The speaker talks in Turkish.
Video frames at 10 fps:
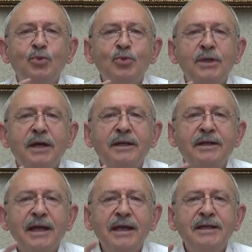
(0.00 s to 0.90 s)

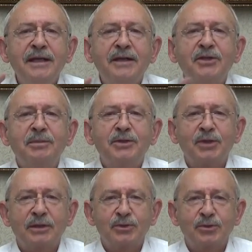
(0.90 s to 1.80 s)
Dünyanın en iyi ekibi
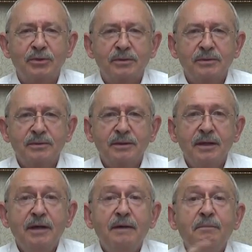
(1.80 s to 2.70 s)
çalışıyor.
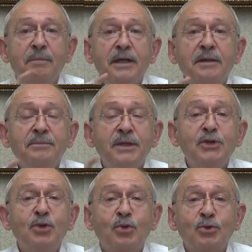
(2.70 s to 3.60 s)
Benim
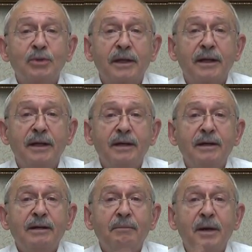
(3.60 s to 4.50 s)

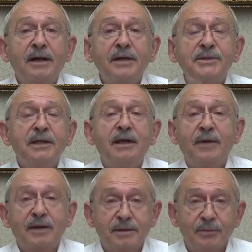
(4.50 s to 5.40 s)
dedikodulara, magazine
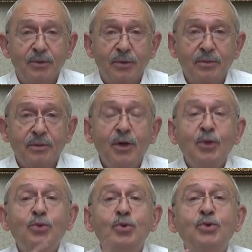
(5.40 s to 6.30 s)
vaktim yok.
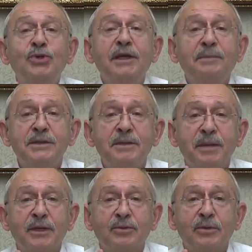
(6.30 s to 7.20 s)
Türkiye
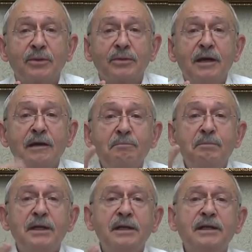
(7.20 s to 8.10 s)
bizi bekliyor.
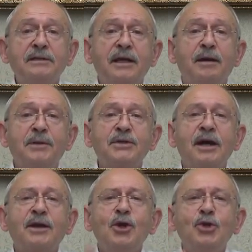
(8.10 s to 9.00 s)
Birlikte
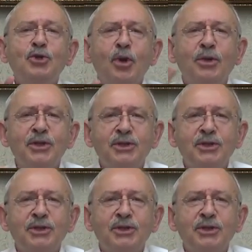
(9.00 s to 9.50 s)
yapacak çok